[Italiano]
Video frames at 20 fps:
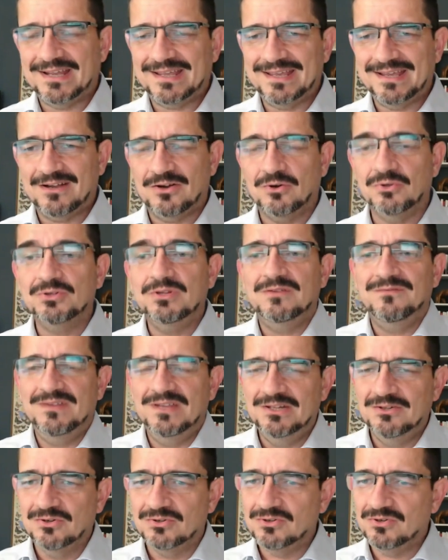che
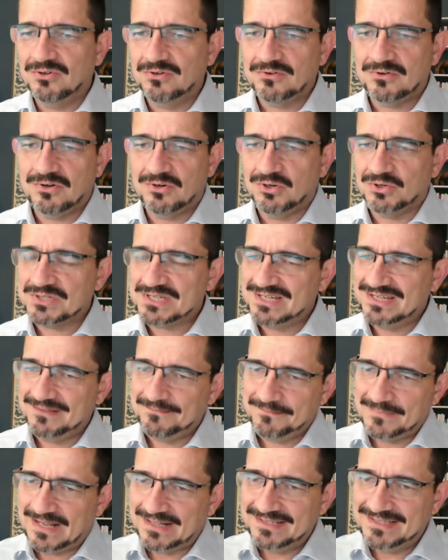condividono cose
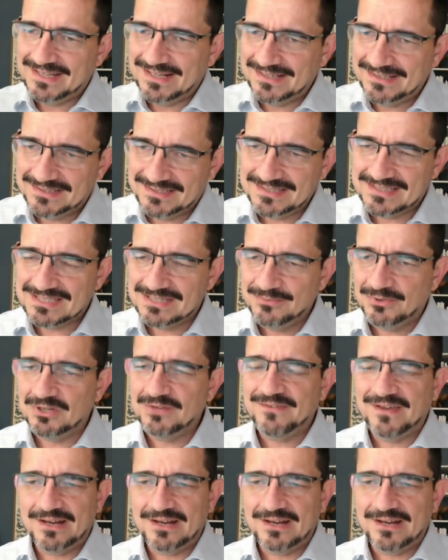di altissimo livello,